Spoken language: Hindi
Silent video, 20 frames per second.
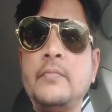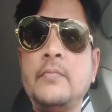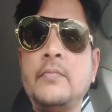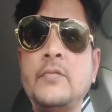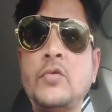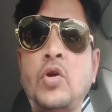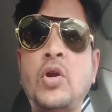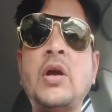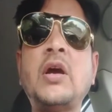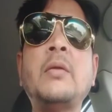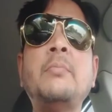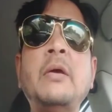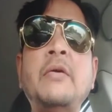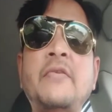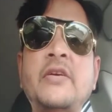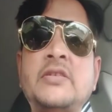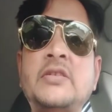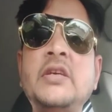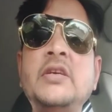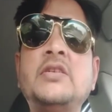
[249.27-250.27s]
और अगर मैं
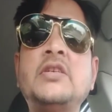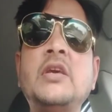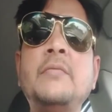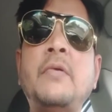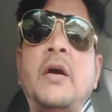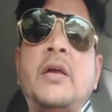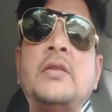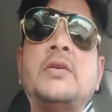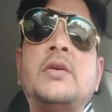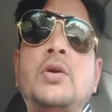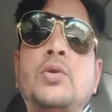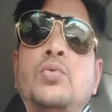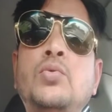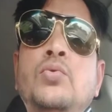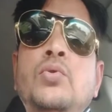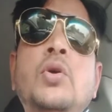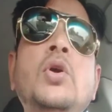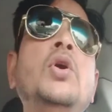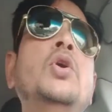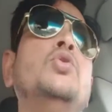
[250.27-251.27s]
वेस्टीज की बात करूं
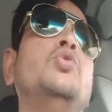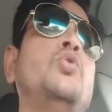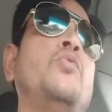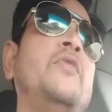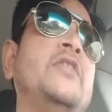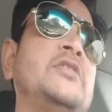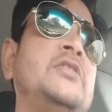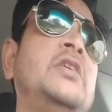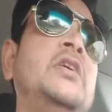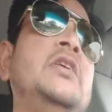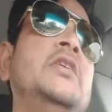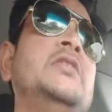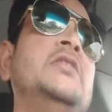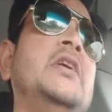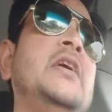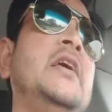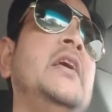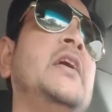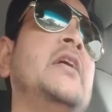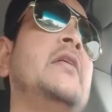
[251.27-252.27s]
तो वेस्टीज
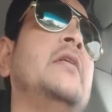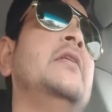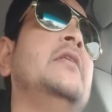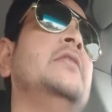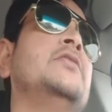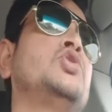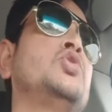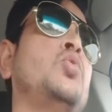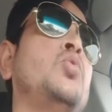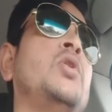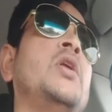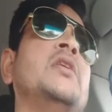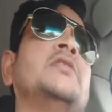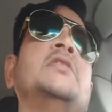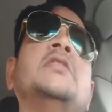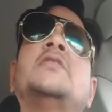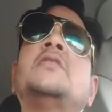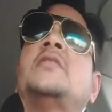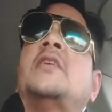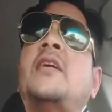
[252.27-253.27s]
एक 16
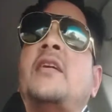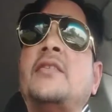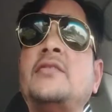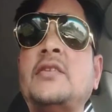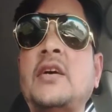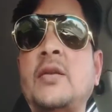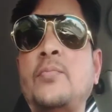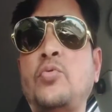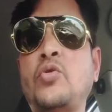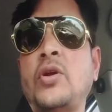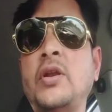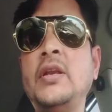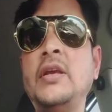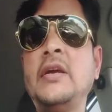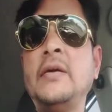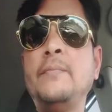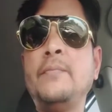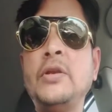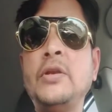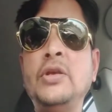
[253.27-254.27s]
से 17 साल पुरानी
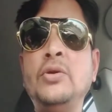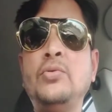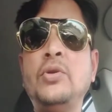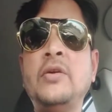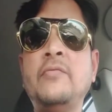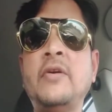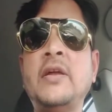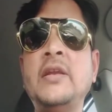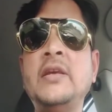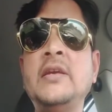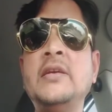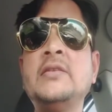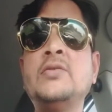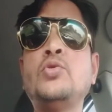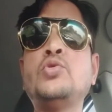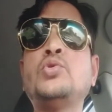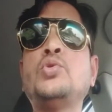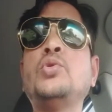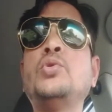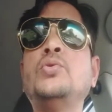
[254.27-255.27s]
कंपनी होने वाली है
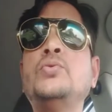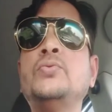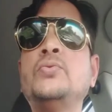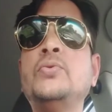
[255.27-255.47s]
दोस्तों